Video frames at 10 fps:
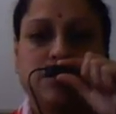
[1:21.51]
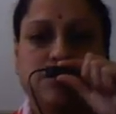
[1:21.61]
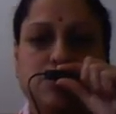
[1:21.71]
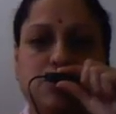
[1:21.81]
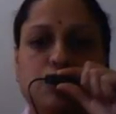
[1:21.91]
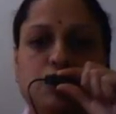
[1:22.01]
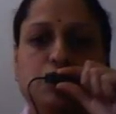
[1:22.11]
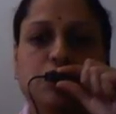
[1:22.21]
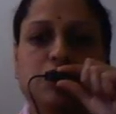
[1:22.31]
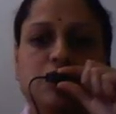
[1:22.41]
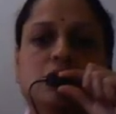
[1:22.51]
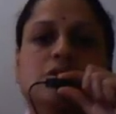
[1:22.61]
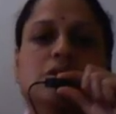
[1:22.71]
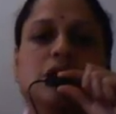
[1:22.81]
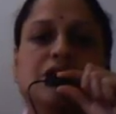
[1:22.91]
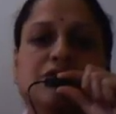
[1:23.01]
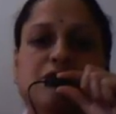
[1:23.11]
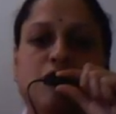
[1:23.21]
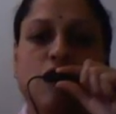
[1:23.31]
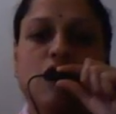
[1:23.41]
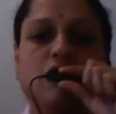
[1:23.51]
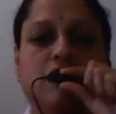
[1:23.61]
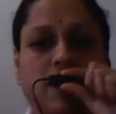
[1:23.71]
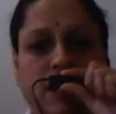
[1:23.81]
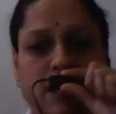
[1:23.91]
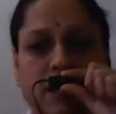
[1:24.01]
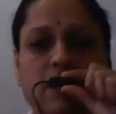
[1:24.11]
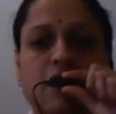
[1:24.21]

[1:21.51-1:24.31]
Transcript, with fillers: इंस्टीट्यूशंस इन्वॉल्व हैं